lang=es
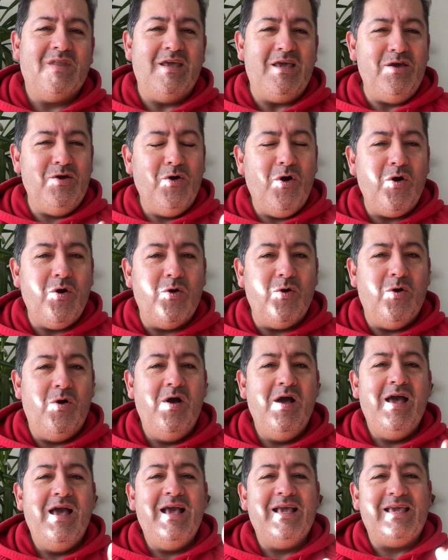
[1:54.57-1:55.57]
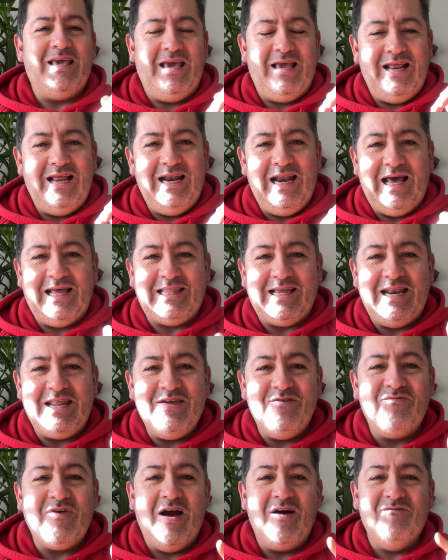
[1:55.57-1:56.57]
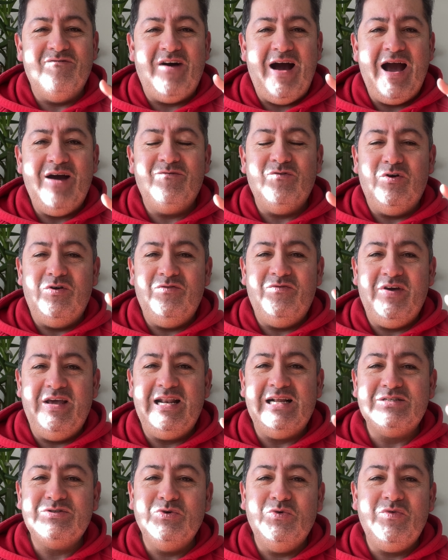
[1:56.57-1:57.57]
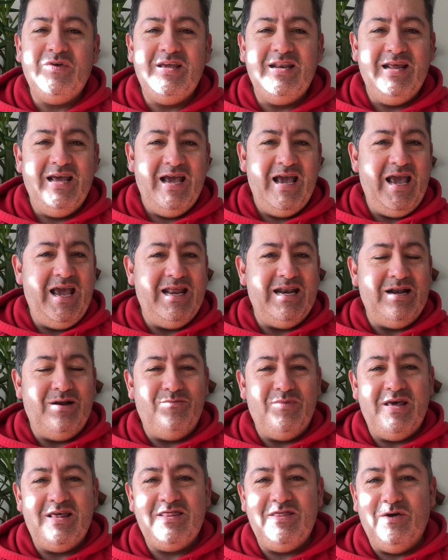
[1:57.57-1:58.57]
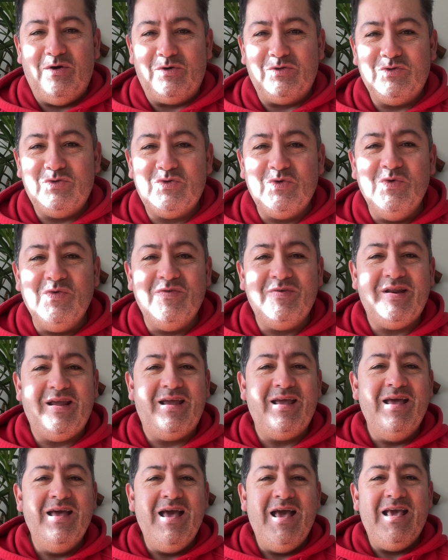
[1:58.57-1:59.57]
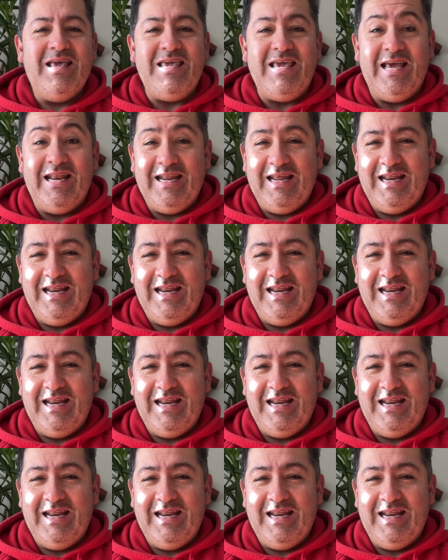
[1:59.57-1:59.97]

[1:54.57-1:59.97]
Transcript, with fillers: Y ojo, que la tarifa va a volver a subir en el mes de octubre y en